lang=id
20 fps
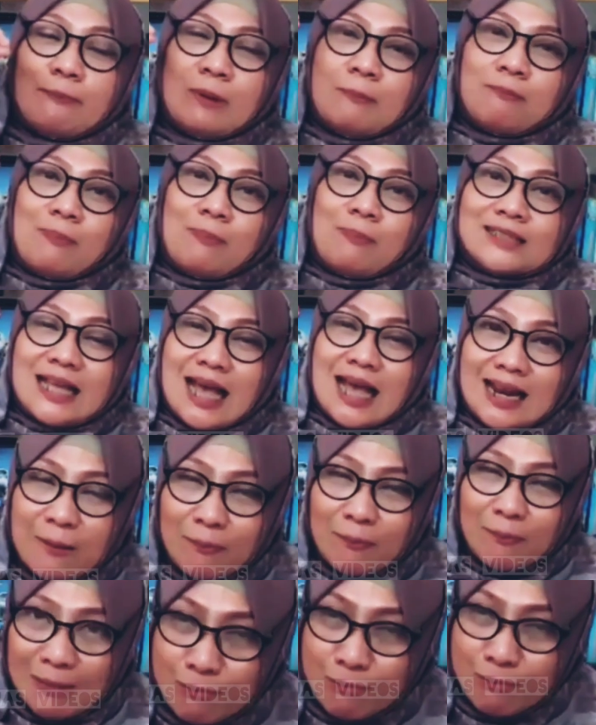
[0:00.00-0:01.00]
tapi pas
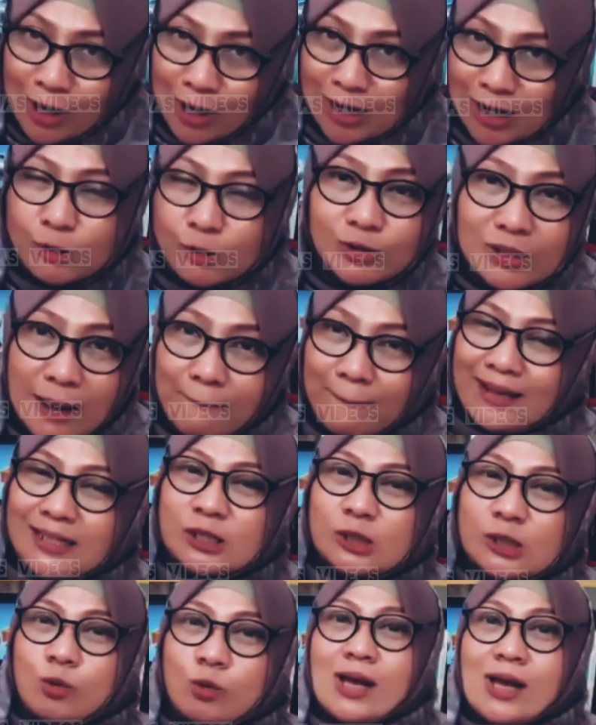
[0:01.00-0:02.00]
anak perempuan sudah
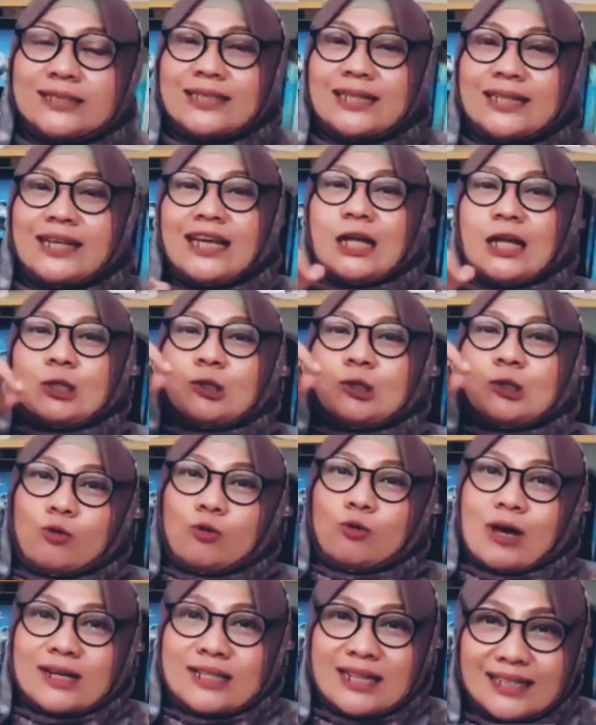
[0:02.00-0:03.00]
menstruasi itu
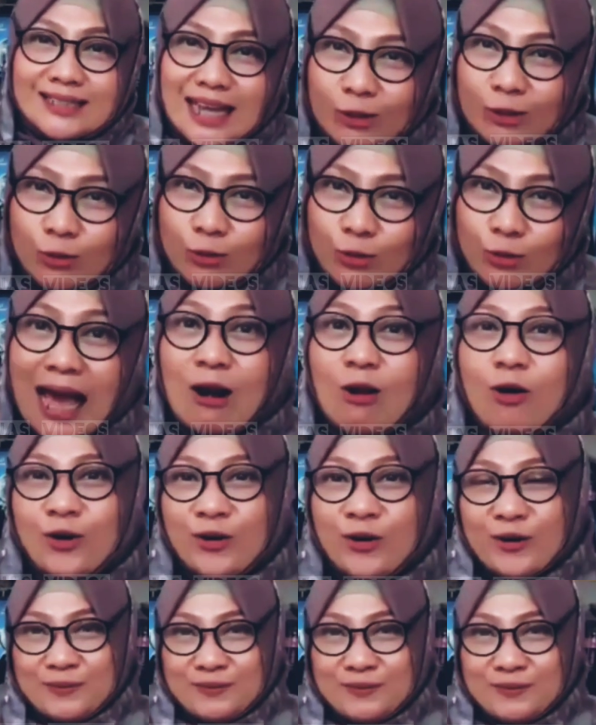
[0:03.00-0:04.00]
keluarnya satu
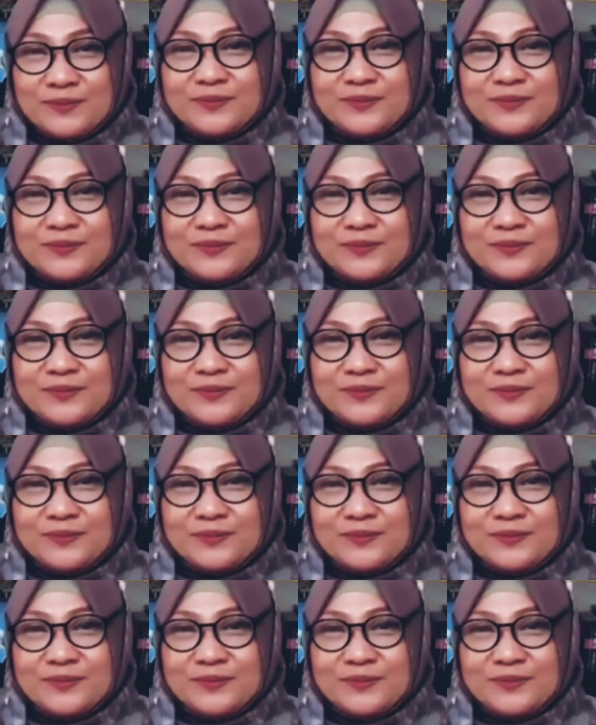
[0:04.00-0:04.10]
galon